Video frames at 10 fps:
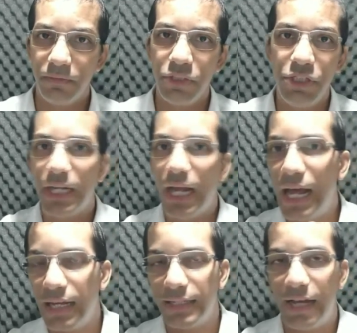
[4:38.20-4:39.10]

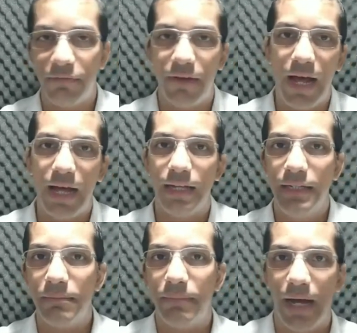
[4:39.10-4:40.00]
tirar, lavar,
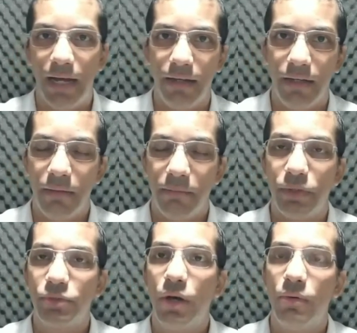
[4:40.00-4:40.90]
limpar.
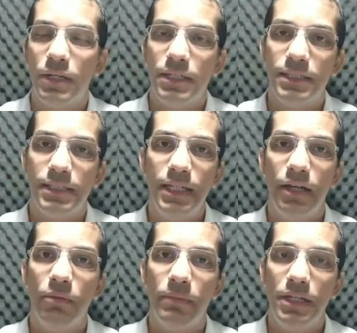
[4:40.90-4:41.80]
Pessoal, se
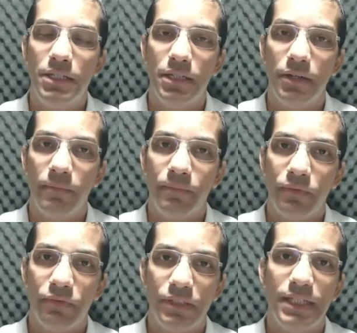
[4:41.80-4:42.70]
realmente
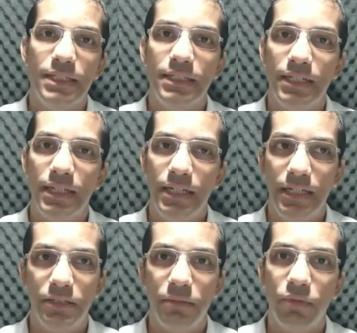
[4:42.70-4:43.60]
vocês entenderem
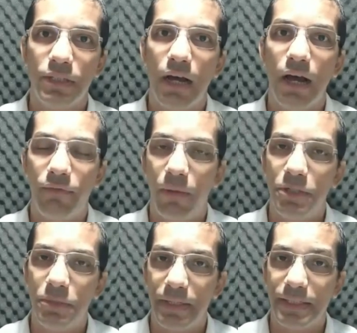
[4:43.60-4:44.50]
isso, mudar a forma
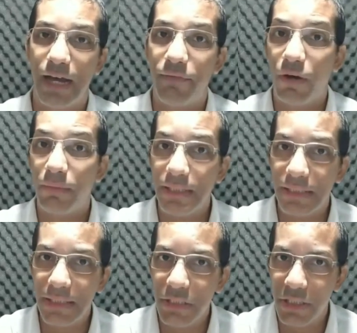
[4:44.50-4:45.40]
de pensar, a forma de
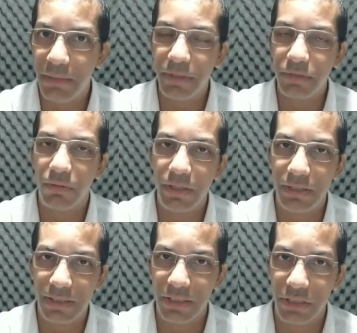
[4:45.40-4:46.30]
sentir,
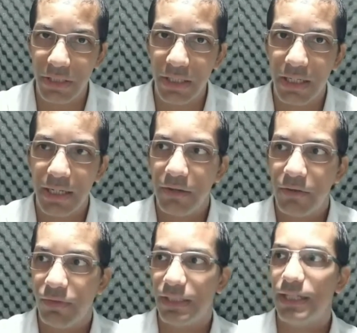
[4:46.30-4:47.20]
principalmente sentir,
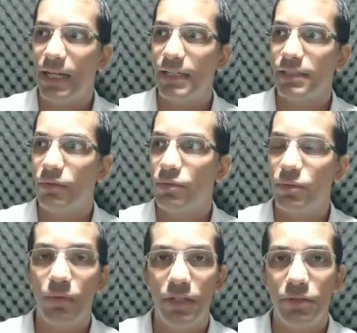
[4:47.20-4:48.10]
você dará saltos
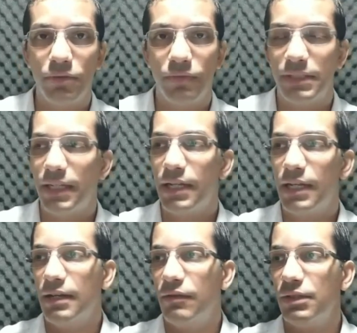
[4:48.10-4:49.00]
quânticos, você,
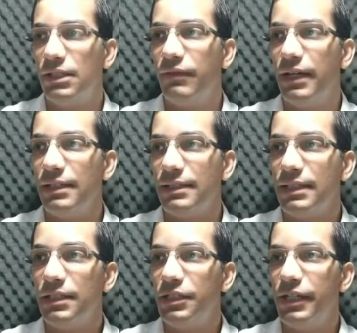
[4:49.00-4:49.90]
você vai se
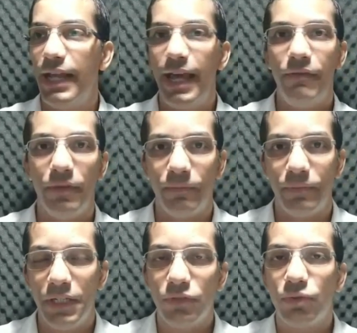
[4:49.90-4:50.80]
sentir leve.
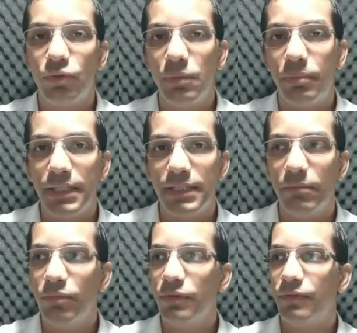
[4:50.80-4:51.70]
Isso tudo pode ser
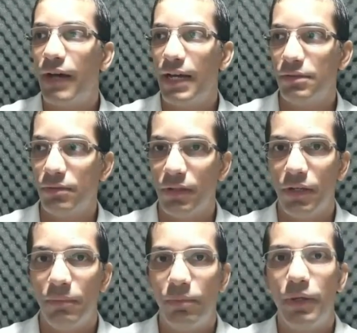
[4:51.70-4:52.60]
muito fácil,
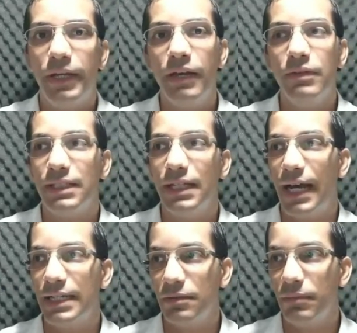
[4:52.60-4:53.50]
porque você
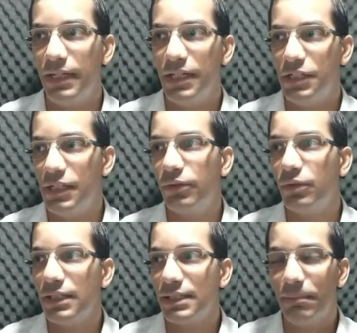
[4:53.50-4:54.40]
gasta uma energia
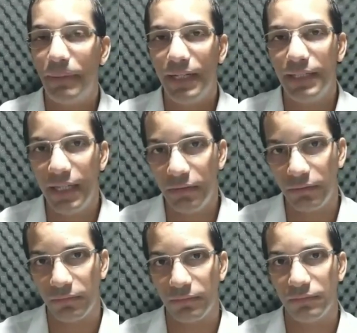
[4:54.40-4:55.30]
toda se
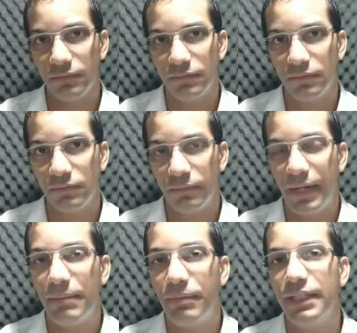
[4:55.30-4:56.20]
prendendo
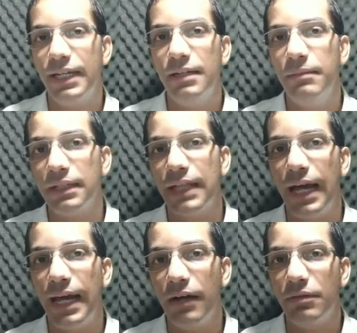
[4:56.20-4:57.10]
para poder
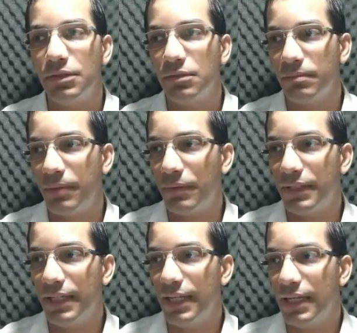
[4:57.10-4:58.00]
alimentar egos, para
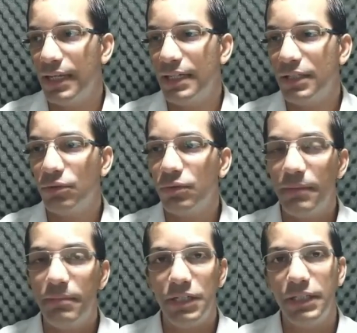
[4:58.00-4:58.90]
poder. Isso tudo
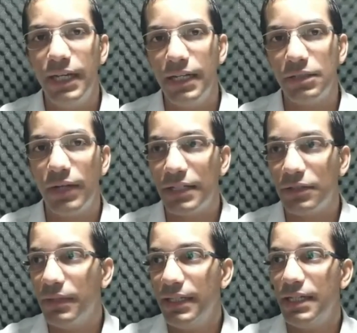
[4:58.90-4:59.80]
é besteira, isso
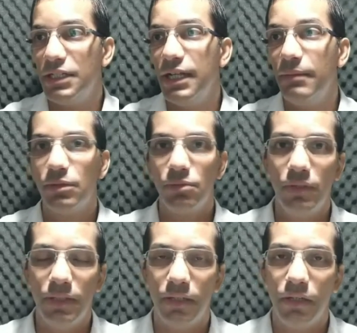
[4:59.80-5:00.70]
gasta uma energia
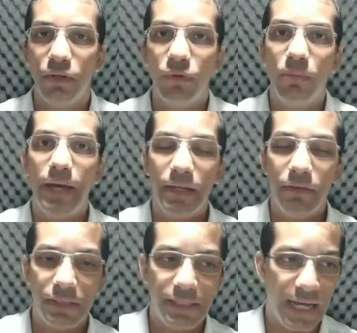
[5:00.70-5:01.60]
absurda. Como é que
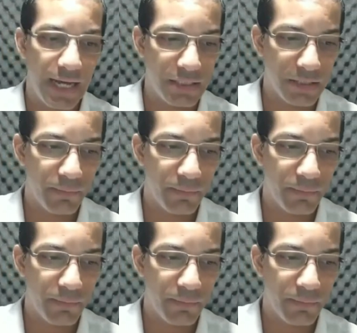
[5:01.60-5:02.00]
você acha